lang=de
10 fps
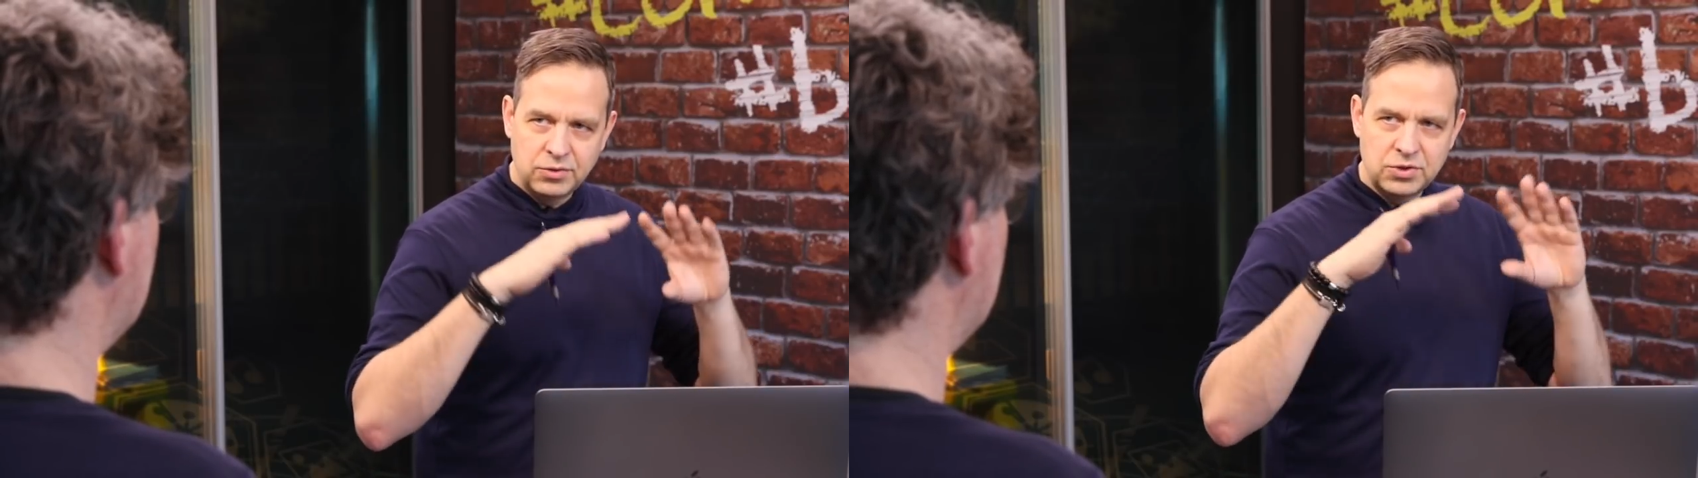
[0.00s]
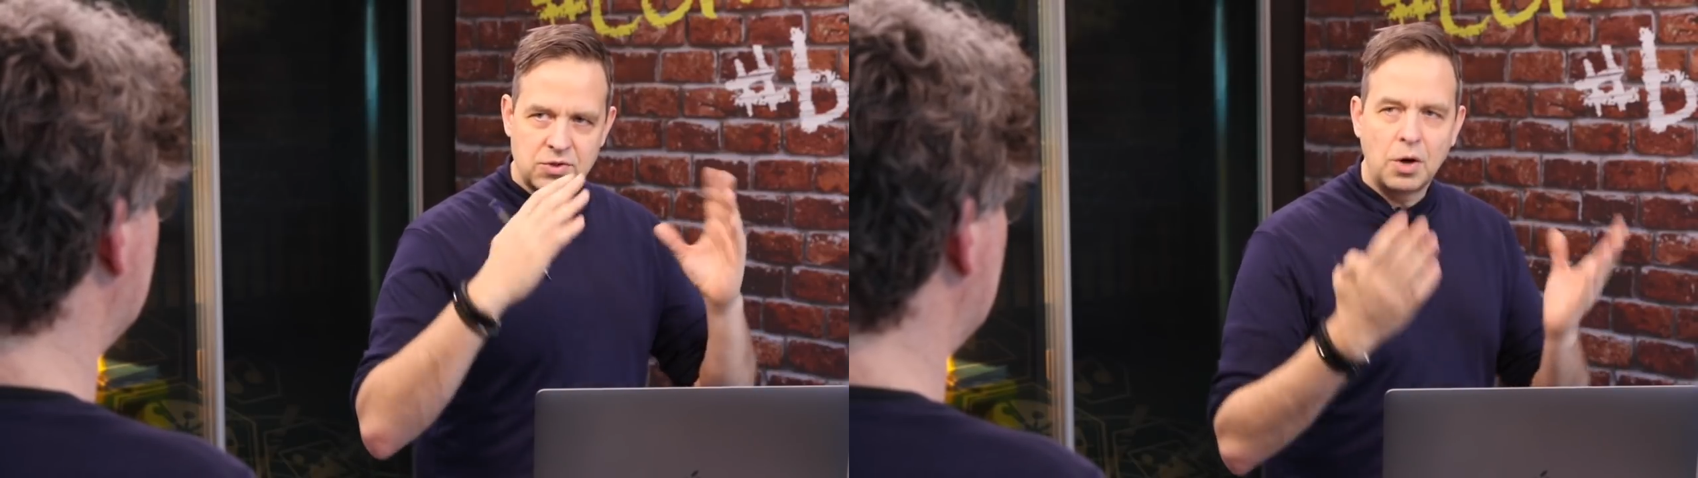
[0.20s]

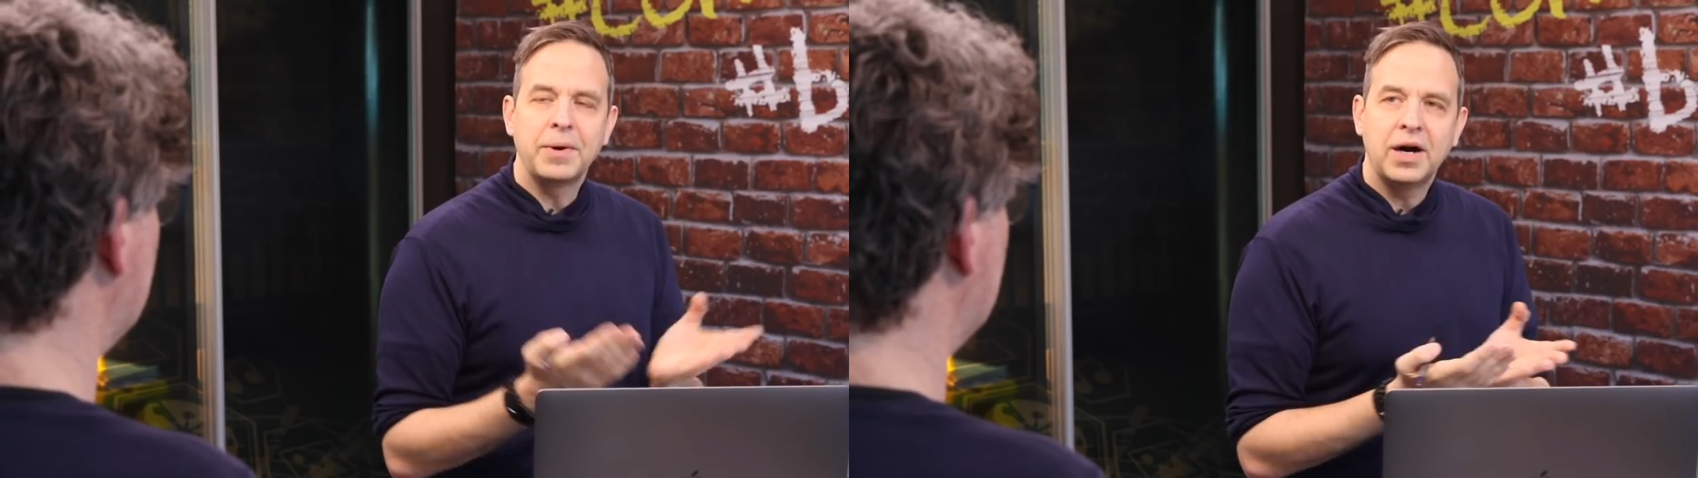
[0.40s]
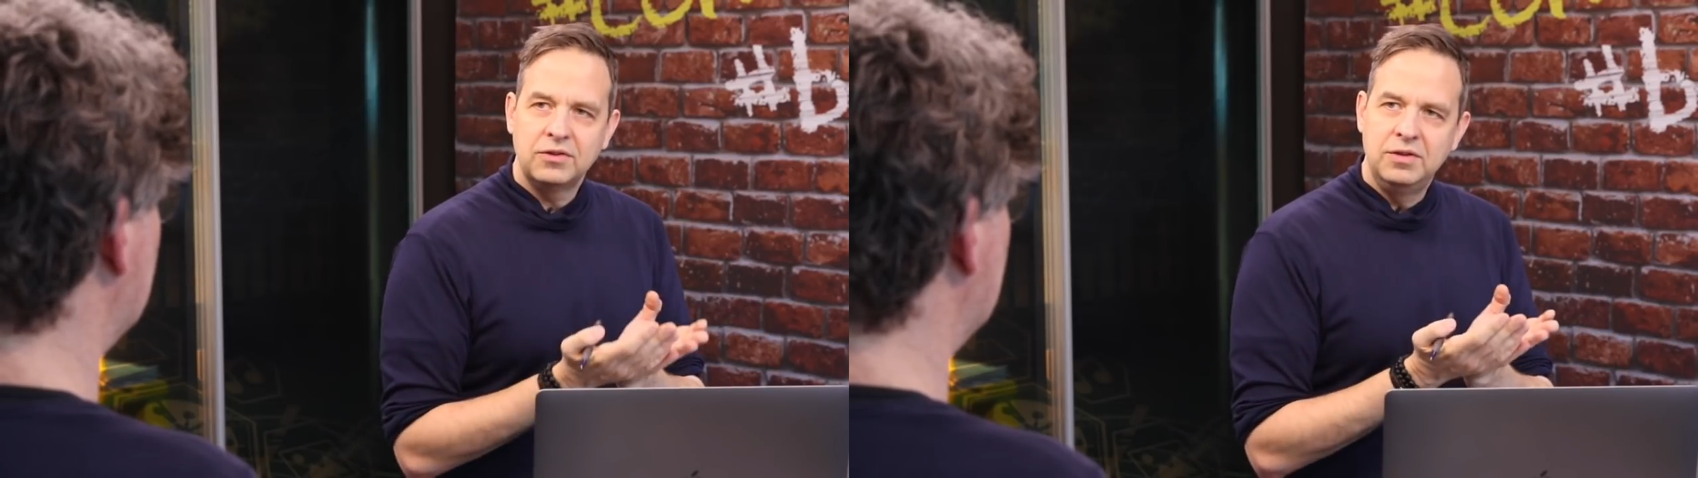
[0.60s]
durch das
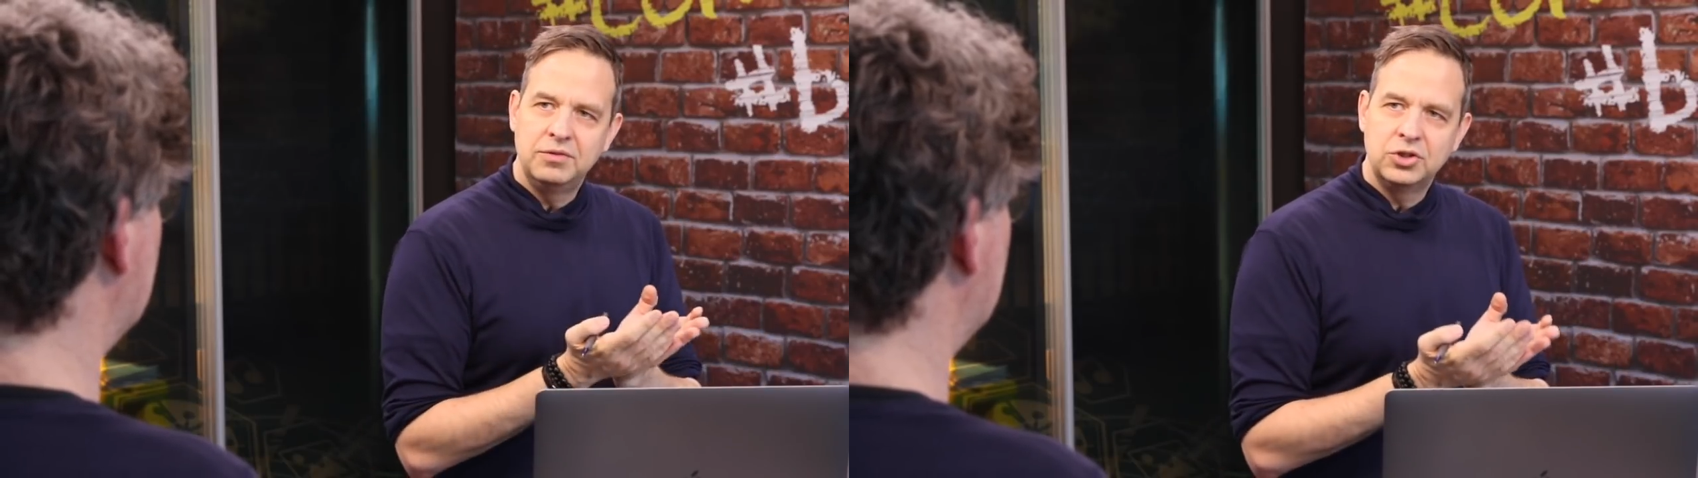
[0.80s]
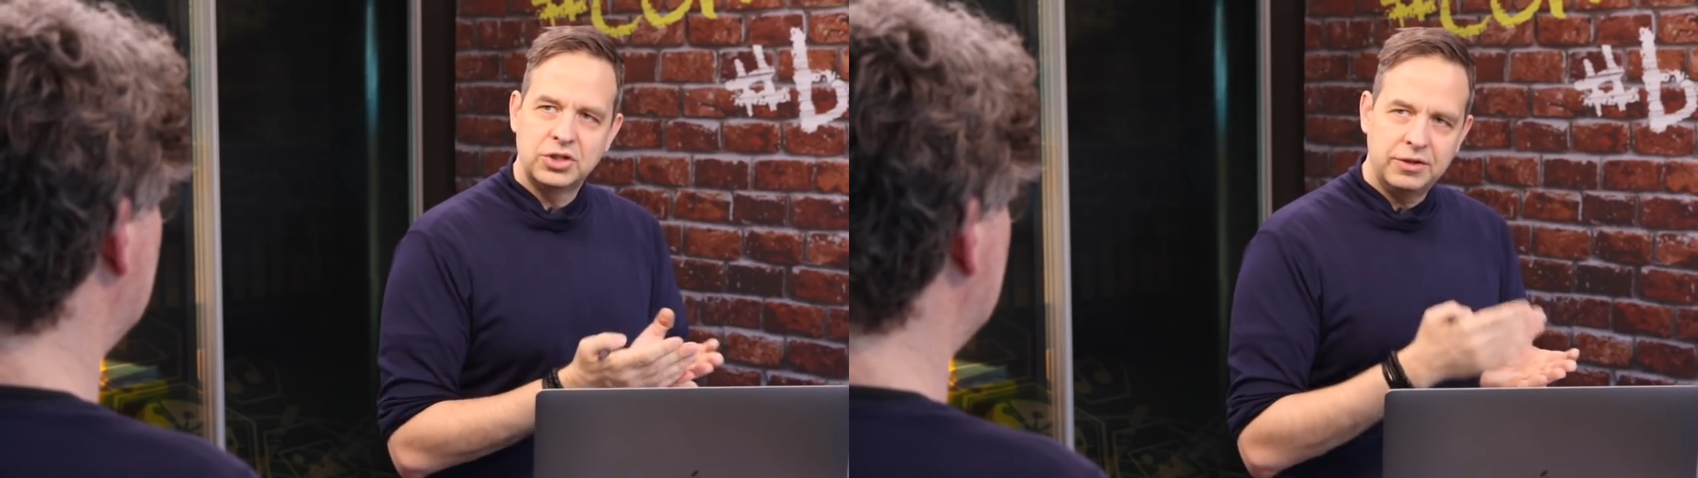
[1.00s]
operative
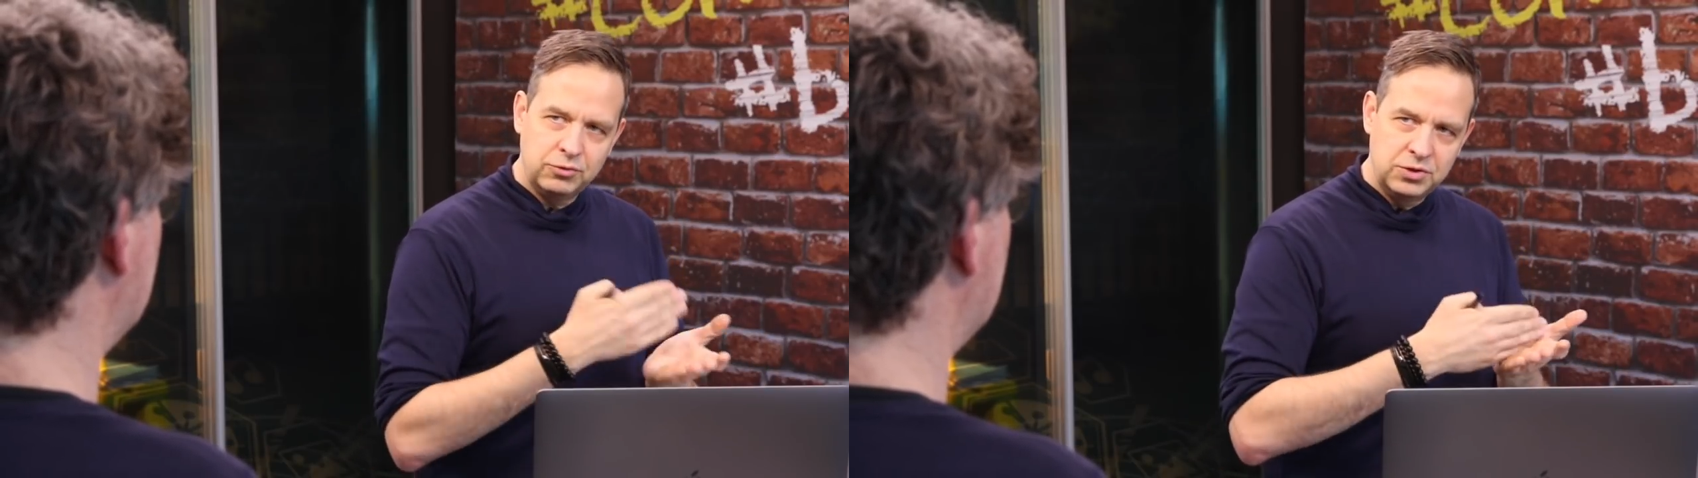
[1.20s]
Geschäft,